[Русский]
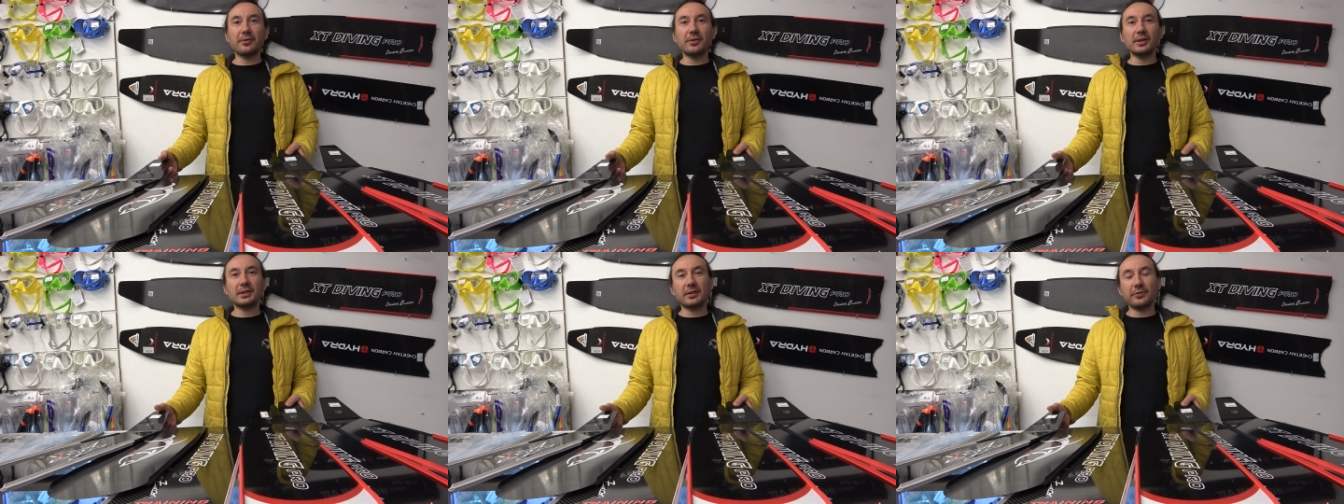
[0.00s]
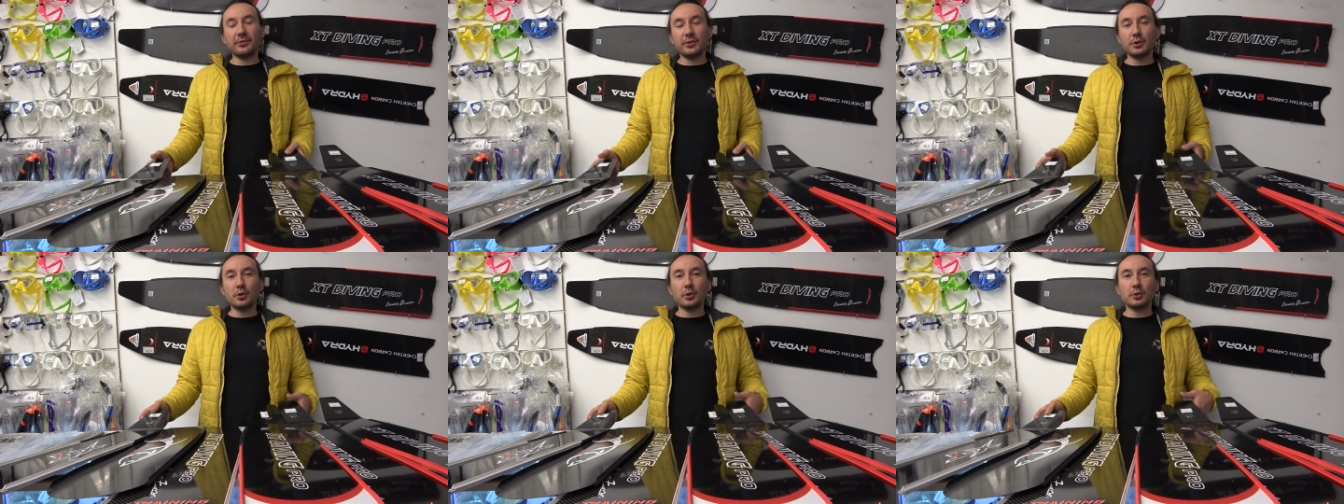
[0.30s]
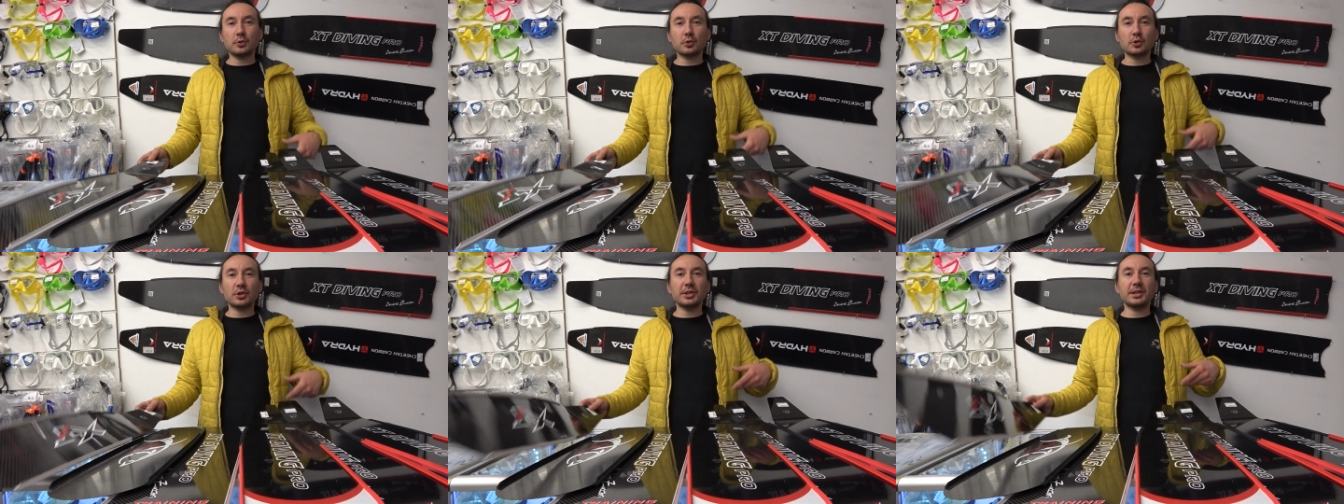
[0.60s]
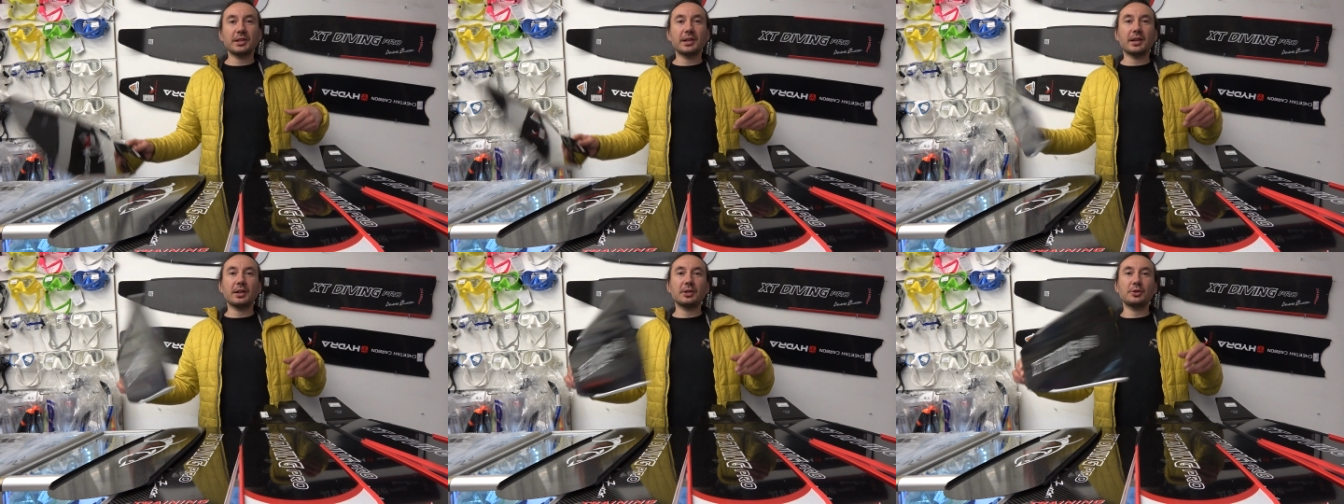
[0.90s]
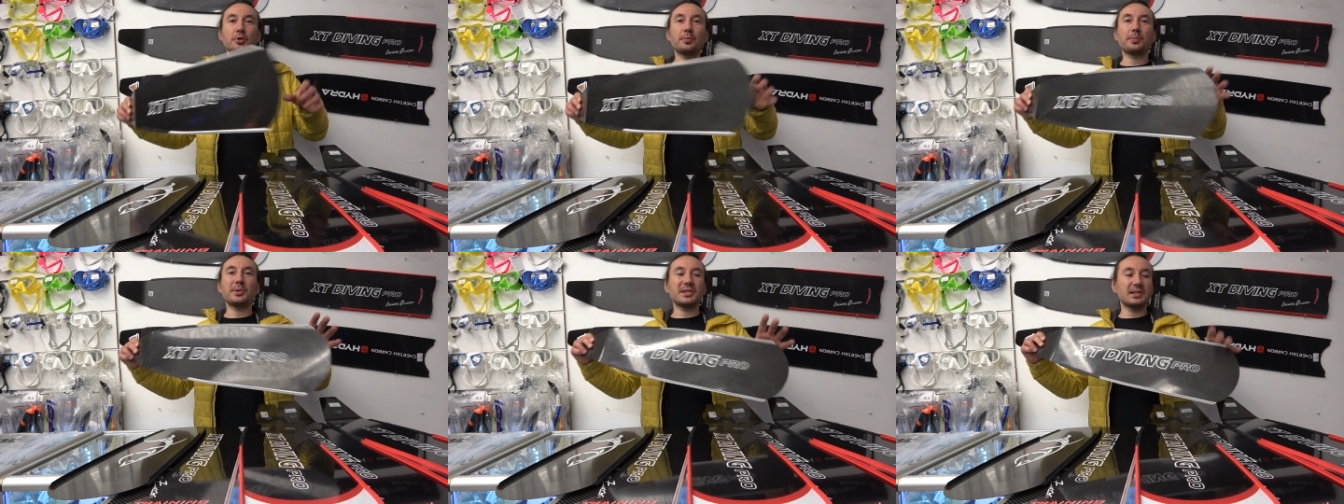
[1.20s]
В этом видеосюжете я
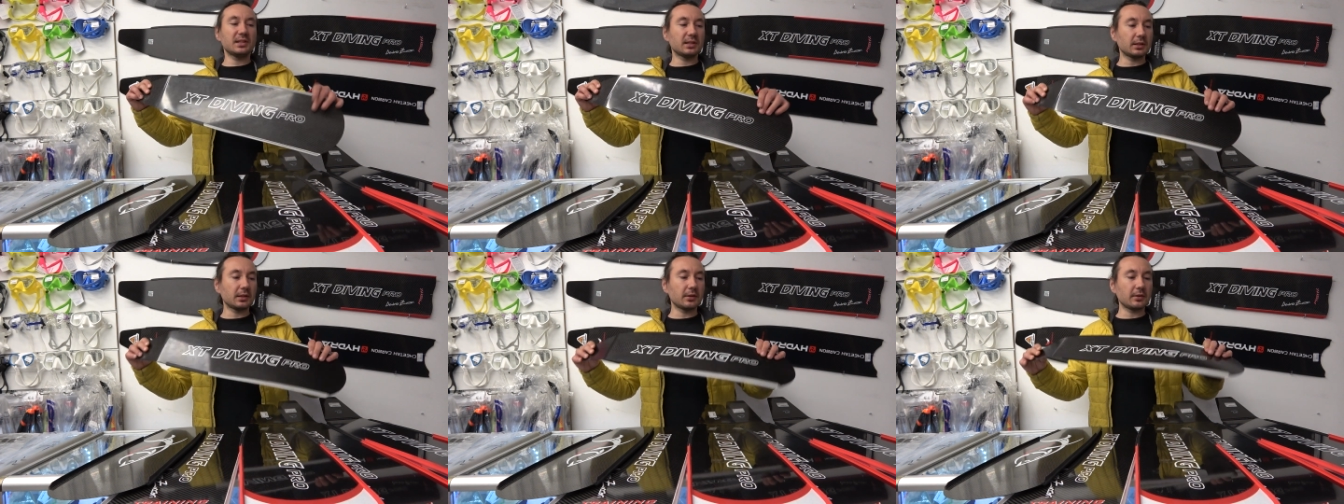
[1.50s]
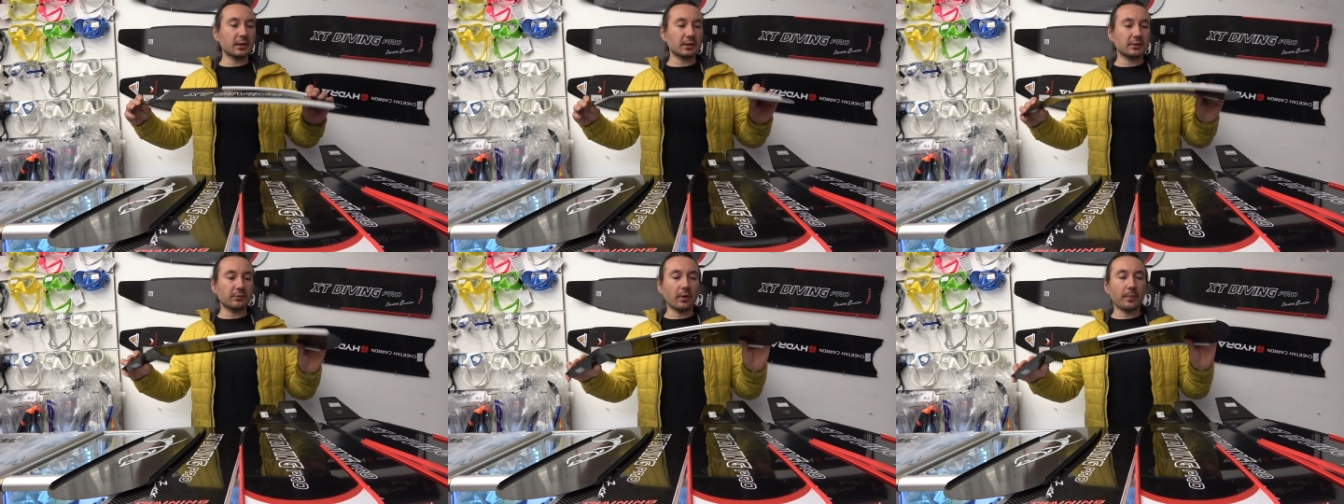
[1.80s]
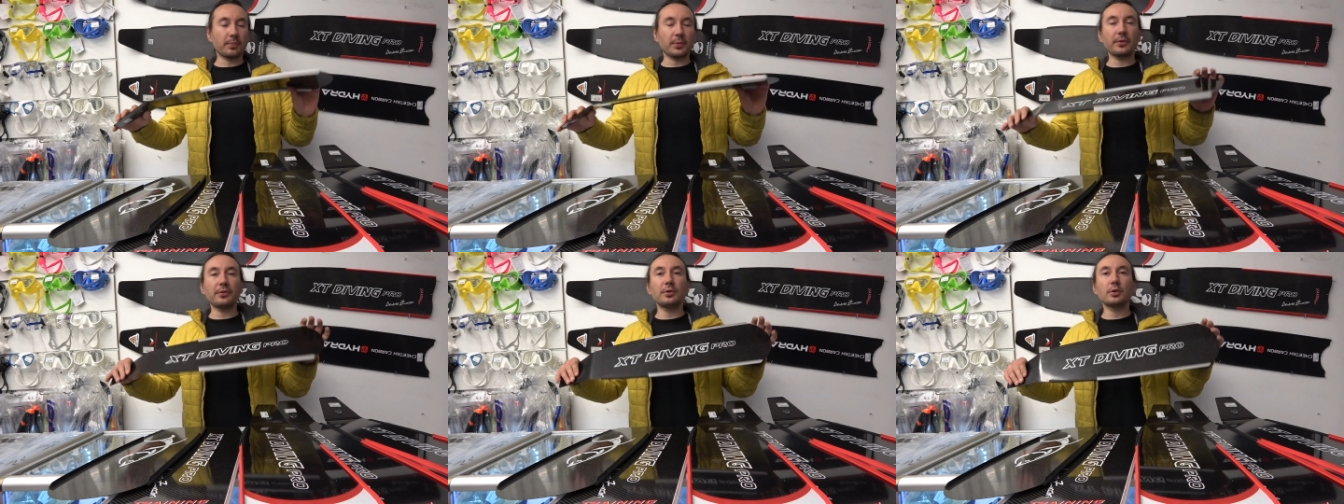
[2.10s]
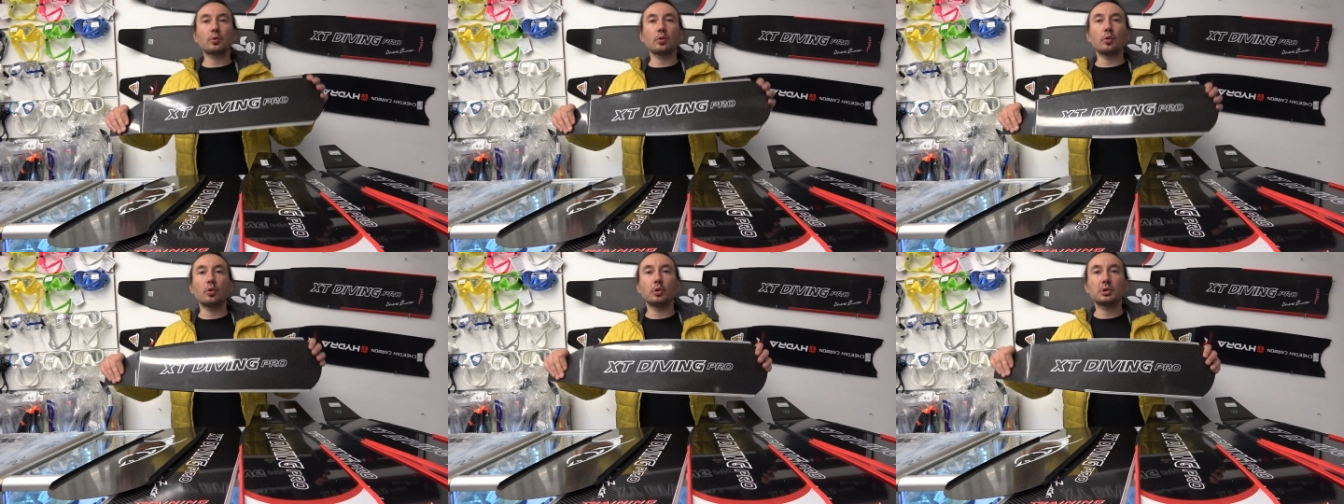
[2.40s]
хочу презентовать вам новинку